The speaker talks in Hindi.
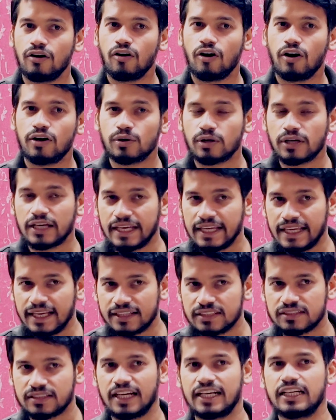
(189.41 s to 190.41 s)
और एक
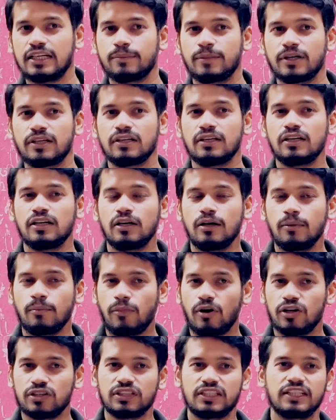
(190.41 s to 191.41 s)
साइड पर
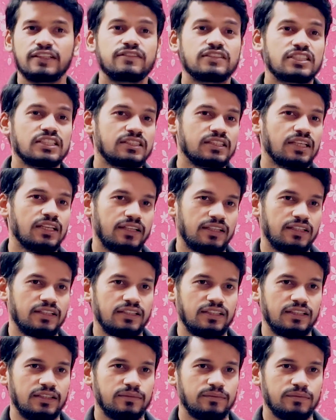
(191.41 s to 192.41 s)
पॉजिटिव चीज़ें लिखनी
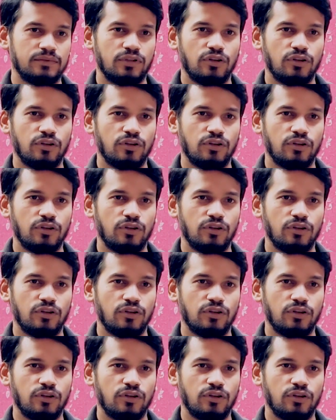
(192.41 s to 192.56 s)
है